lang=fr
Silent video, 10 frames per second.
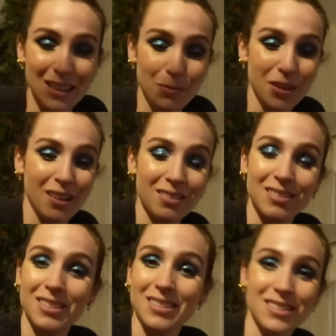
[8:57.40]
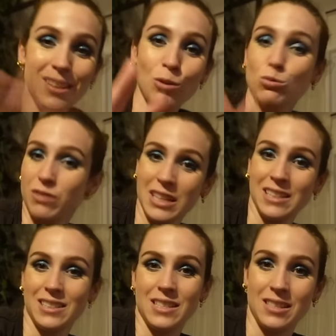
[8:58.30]
ça me tente zéro de faire de
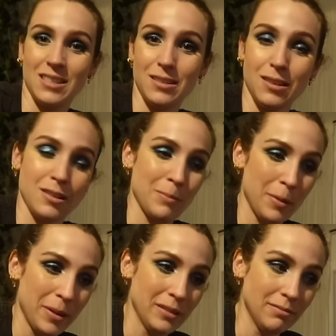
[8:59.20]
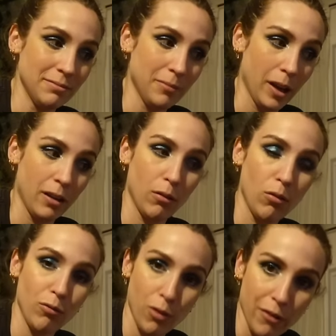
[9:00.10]
l'exercice en ce moment, mais
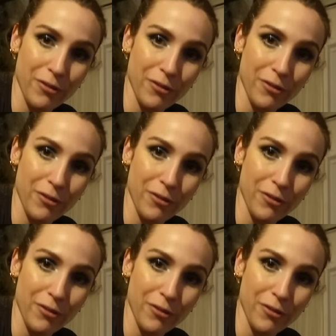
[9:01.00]
on va en